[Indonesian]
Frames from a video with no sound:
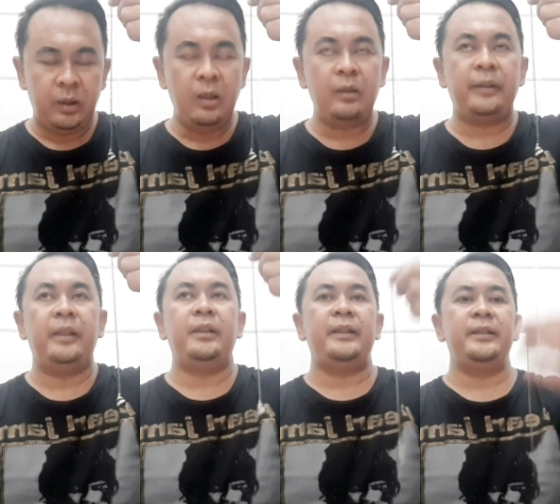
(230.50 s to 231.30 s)

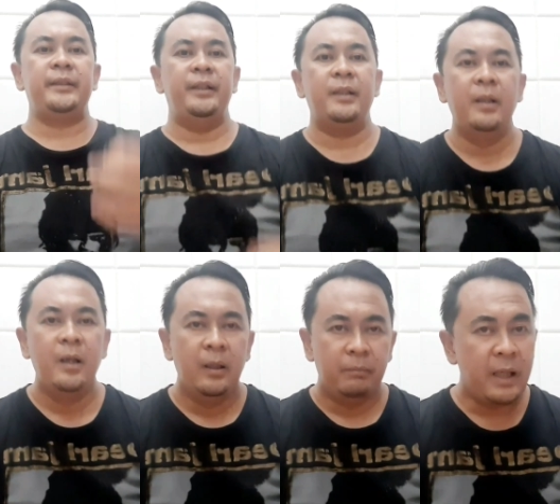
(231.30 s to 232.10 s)
Oke, akhirnya
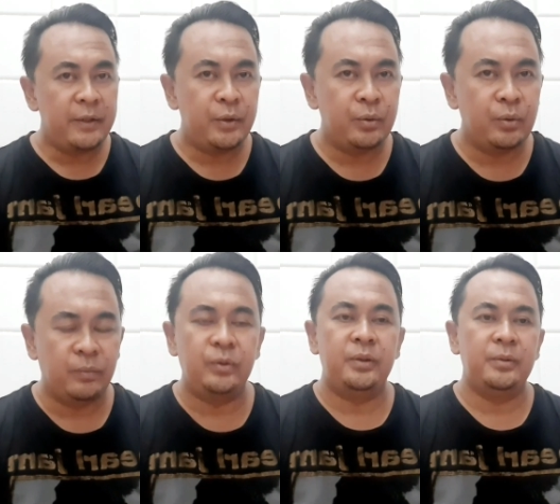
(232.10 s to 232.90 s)
maju
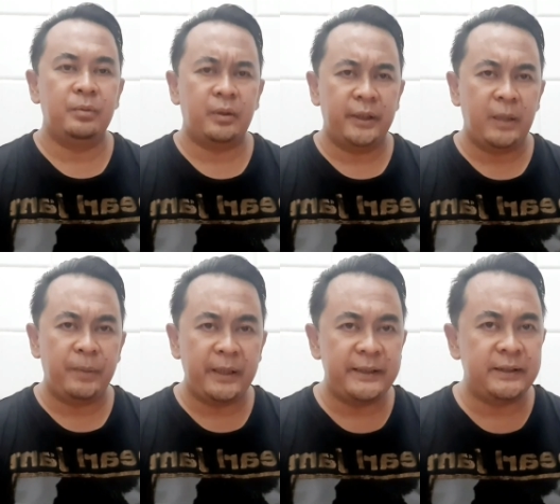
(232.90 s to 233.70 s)
mundur ya.
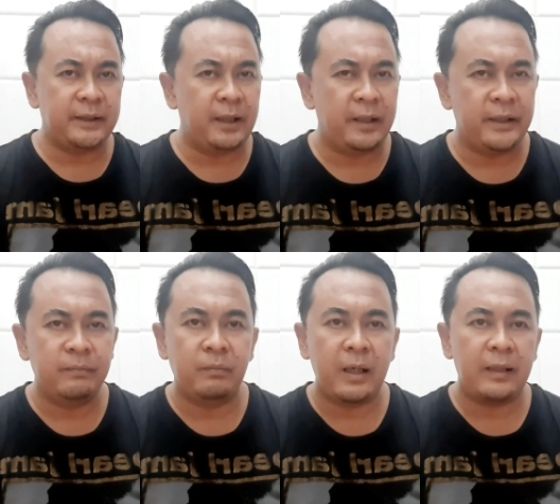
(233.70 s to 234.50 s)
Prediksi saya adalah
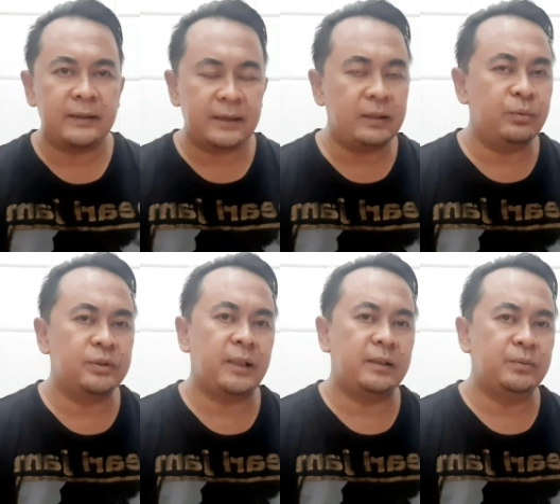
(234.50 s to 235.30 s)
imbang
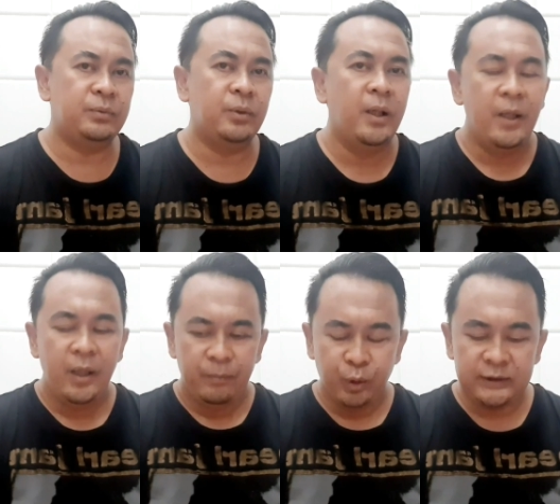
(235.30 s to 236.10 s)
satu-satu.
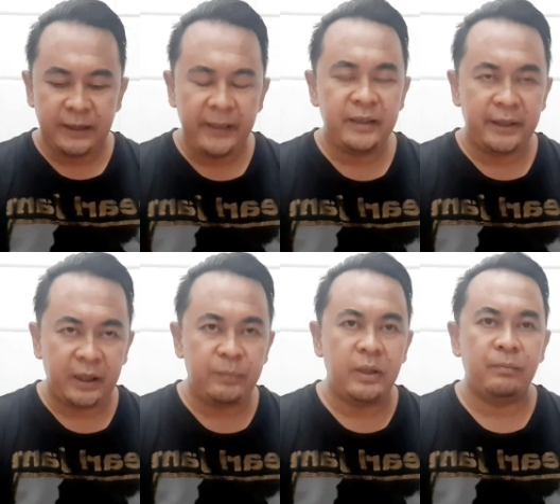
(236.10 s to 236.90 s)
Bursa
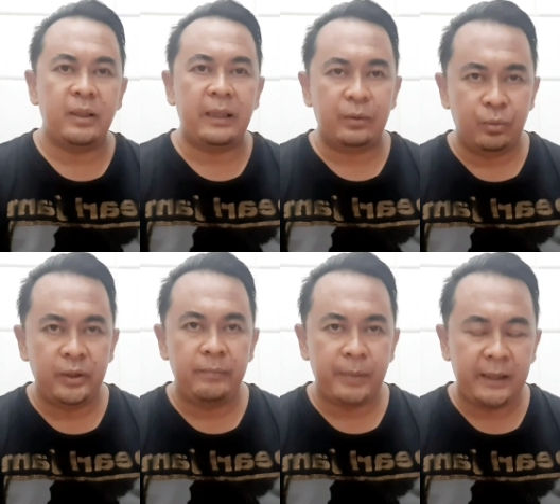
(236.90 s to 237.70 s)
handicap yang berlaku
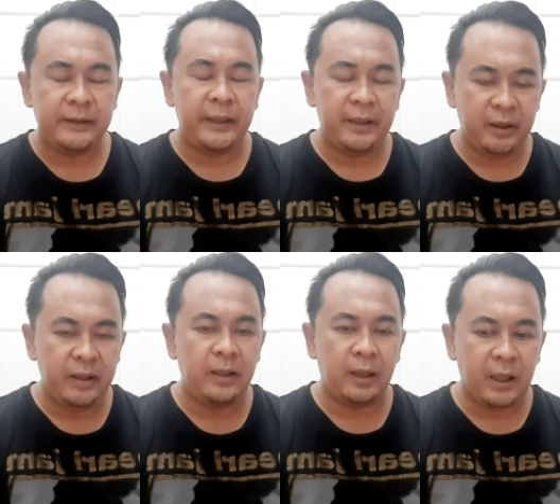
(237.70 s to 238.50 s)
di partai
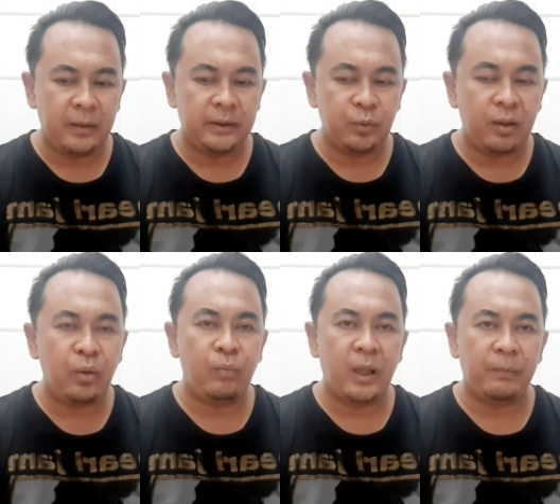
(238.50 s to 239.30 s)
ini adalah tuan
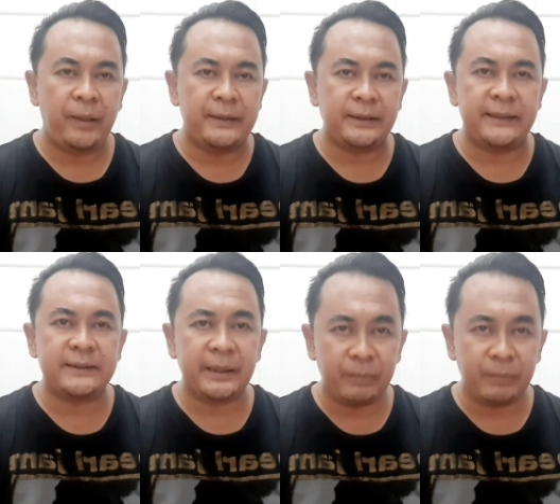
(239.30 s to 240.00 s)
rumah PSS